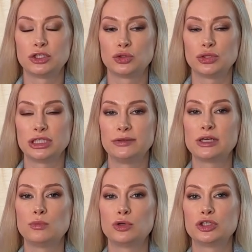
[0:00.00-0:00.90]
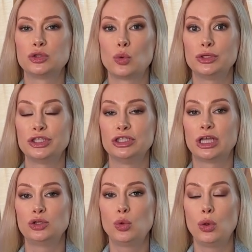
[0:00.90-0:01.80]
что человек может очень
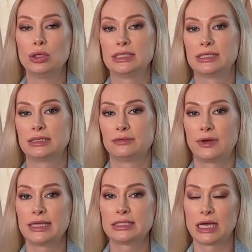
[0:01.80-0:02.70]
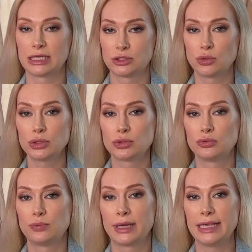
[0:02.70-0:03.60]
надолго закрываться от
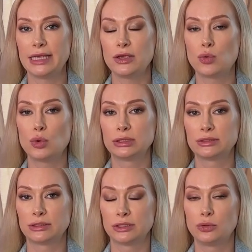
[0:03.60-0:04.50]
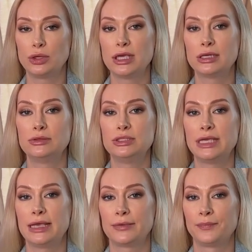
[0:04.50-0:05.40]
социума и от э, других
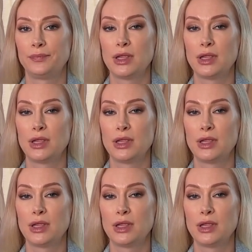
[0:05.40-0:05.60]
людей.